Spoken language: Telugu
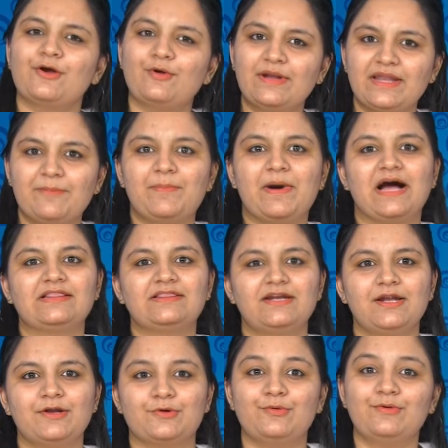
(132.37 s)
కొన్ని
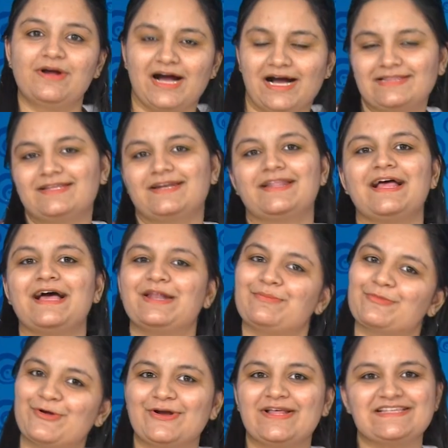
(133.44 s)
పాత్రలకు గాత్రదానం
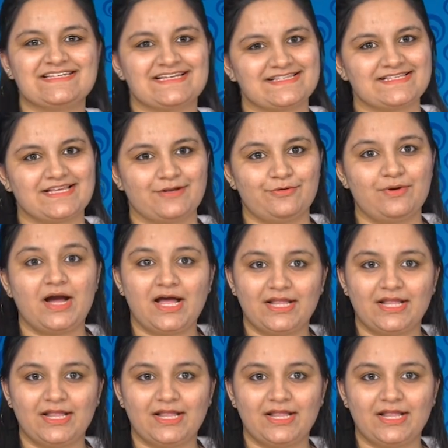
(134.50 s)
కూడా చేశారు